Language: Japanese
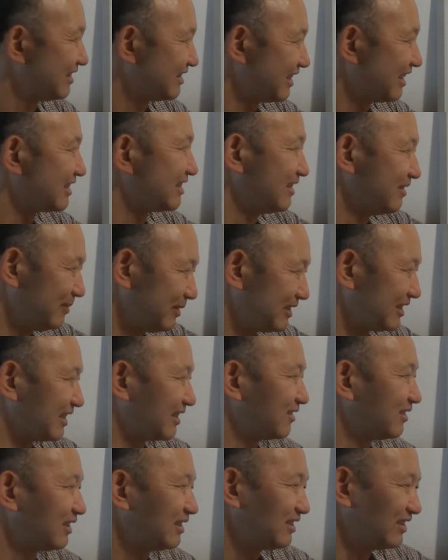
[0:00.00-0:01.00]
3000
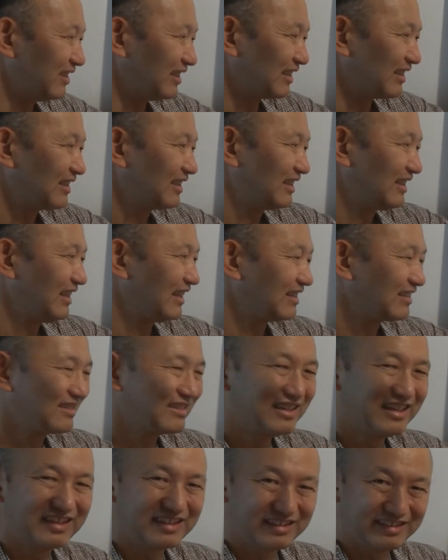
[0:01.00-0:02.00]
メーター。これですね、気
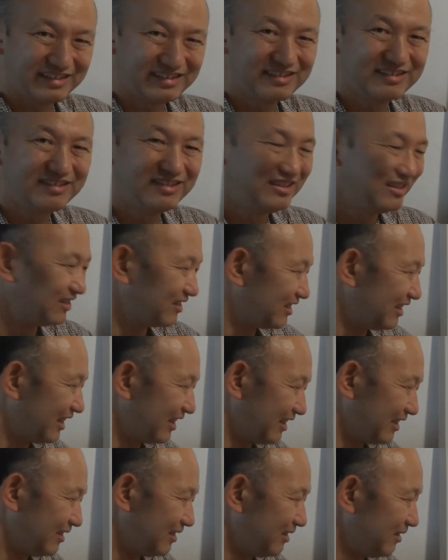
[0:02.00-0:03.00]
圧が低いの
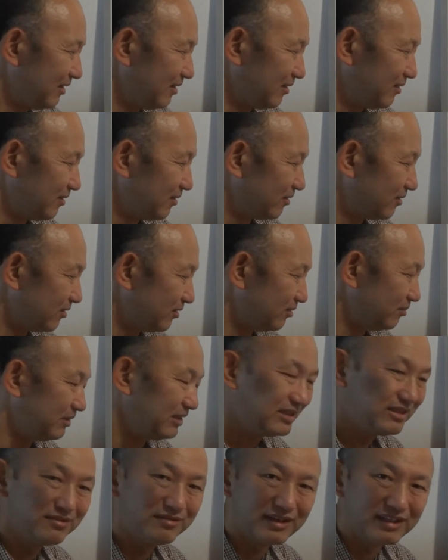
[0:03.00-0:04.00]
で、この
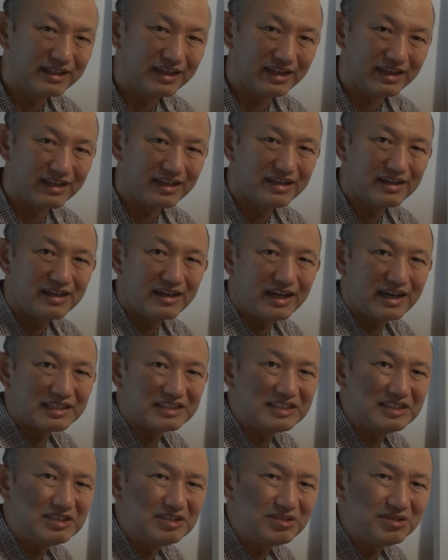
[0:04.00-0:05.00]
水はね、
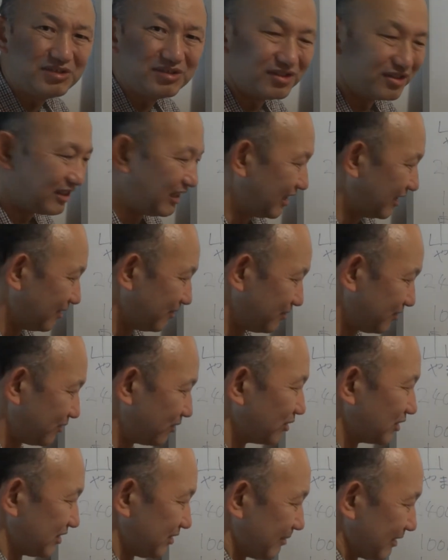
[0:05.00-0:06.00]
80度で沸
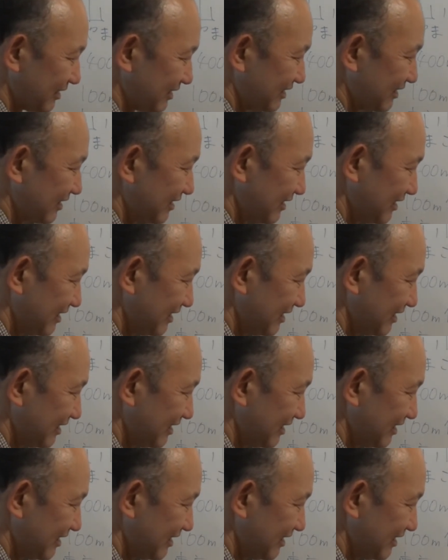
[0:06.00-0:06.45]
騰します。